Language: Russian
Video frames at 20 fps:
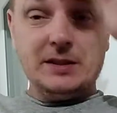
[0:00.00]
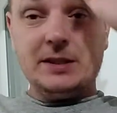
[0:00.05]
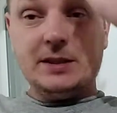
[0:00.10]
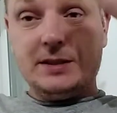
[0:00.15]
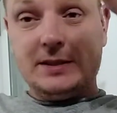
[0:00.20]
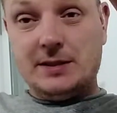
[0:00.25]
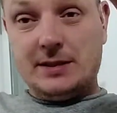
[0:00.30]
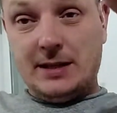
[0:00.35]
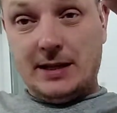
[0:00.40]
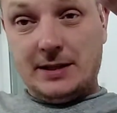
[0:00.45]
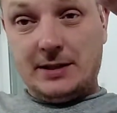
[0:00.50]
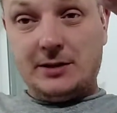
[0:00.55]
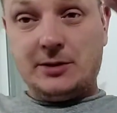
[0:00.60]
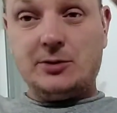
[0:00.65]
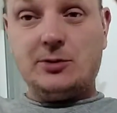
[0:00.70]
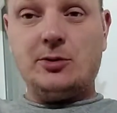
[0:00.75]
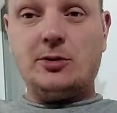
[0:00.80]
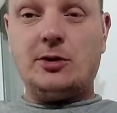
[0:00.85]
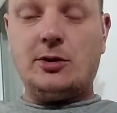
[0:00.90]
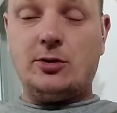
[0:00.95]
Кстати,
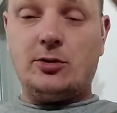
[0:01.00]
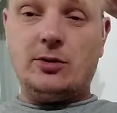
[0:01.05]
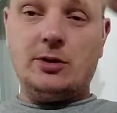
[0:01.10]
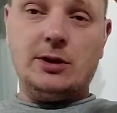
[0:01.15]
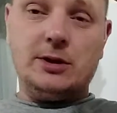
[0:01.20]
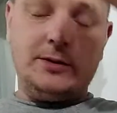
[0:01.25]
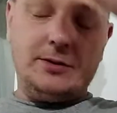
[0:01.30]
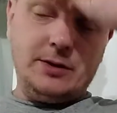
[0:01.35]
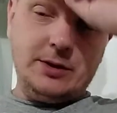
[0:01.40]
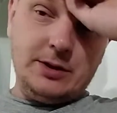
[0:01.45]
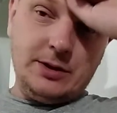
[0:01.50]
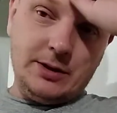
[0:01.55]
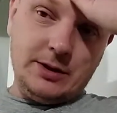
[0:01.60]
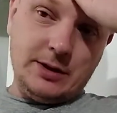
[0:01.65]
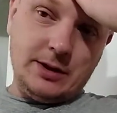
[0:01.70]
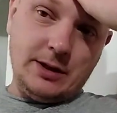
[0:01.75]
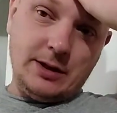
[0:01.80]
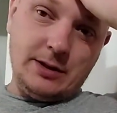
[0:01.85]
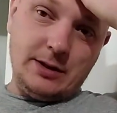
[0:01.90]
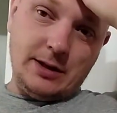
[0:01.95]
скоро ролик выйдет
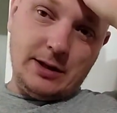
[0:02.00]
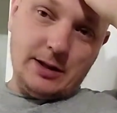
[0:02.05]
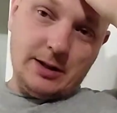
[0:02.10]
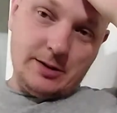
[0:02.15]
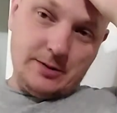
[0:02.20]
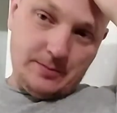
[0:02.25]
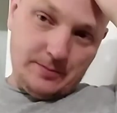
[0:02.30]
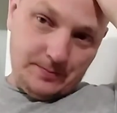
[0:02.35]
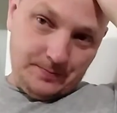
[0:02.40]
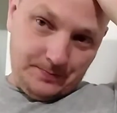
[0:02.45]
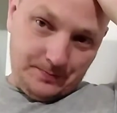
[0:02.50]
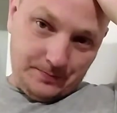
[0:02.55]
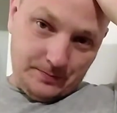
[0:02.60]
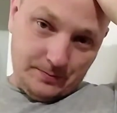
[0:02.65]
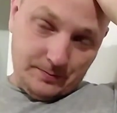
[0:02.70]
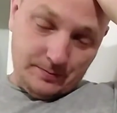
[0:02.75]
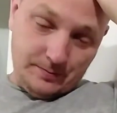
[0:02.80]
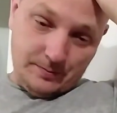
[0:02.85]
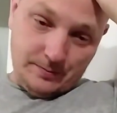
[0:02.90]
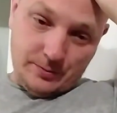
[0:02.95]
на канале
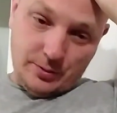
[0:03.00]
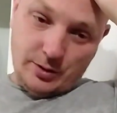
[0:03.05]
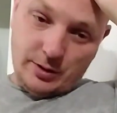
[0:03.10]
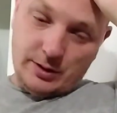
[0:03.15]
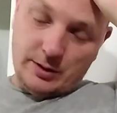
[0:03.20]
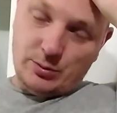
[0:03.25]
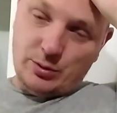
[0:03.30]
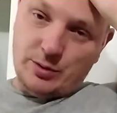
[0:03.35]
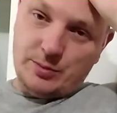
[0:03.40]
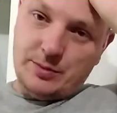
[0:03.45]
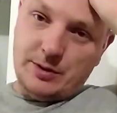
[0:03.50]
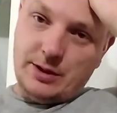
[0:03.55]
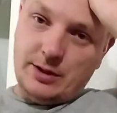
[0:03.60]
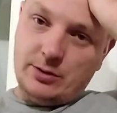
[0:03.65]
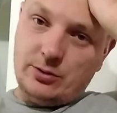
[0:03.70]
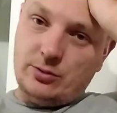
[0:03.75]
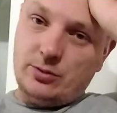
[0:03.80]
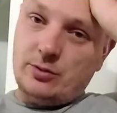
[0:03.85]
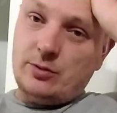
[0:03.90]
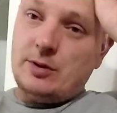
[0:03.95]
по этому
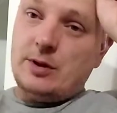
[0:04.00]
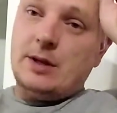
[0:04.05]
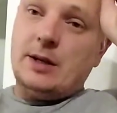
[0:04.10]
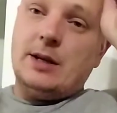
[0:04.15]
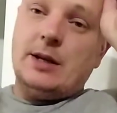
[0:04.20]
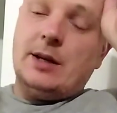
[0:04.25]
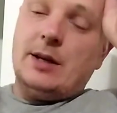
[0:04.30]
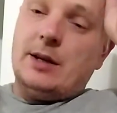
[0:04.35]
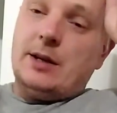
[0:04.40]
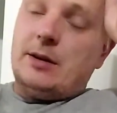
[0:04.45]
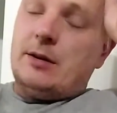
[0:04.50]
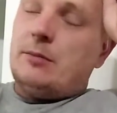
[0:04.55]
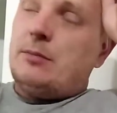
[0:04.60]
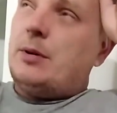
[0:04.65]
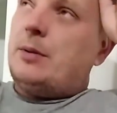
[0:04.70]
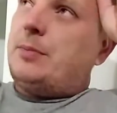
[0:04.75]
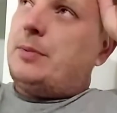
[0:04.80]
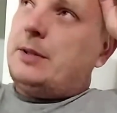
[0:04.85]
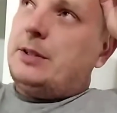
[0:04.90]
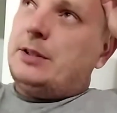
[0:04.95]
объекту,
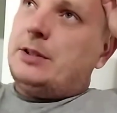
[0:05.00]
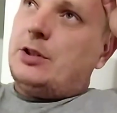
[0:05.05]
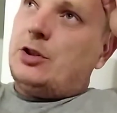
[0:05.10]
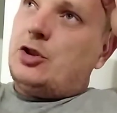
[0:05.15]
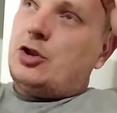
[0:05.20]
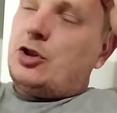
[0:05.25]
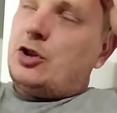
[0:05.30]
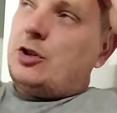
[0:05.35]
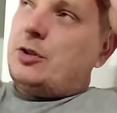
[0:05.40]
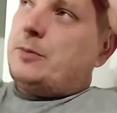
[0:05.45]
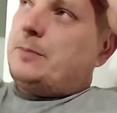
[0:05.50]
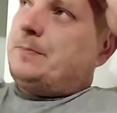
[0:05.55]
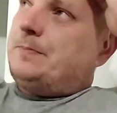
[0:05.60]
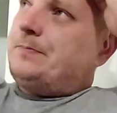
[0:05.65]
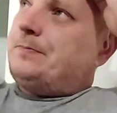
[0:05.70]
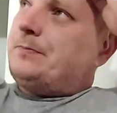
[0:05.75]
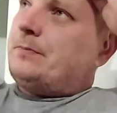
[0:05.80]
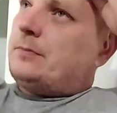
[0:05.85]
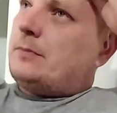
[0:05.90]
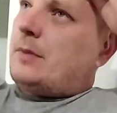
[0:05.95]
по плиточке.
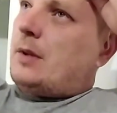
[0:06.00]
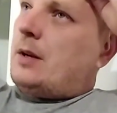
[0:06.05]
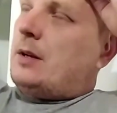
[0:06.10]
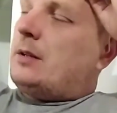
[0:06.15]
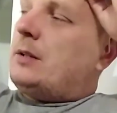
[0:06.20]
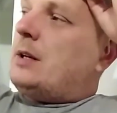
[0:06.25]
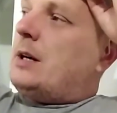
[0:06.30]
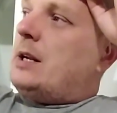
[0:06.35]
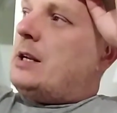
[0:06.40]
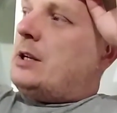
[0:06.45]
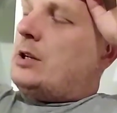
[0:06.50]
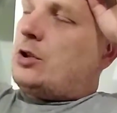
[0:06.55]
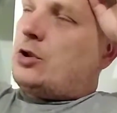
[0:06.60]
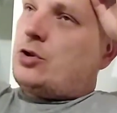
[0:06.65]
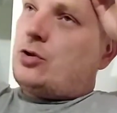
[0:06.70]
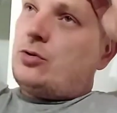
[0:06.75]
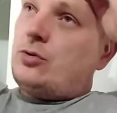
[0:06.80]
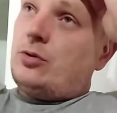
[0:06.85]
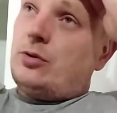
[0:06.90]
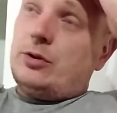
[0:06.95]
Далее,
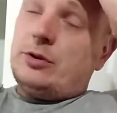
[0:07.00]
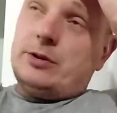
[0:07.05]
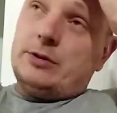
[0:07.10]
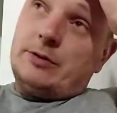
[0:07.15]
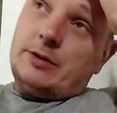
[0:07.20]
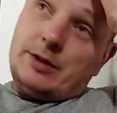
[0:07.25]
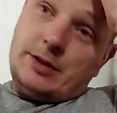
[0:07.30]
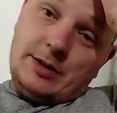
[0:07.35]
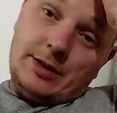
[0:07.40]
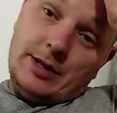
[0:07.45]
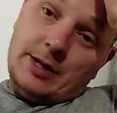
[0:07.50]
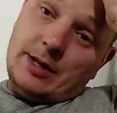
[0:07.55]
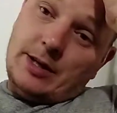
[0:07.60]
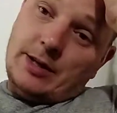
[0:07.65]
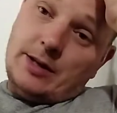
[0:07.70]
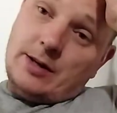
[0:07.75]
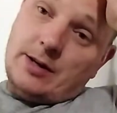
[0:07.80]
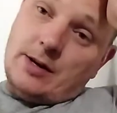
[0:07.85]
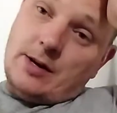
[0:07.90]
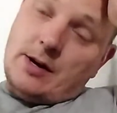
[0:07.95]
что из
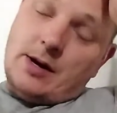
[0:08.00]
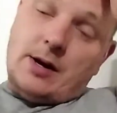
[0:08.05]
новостей?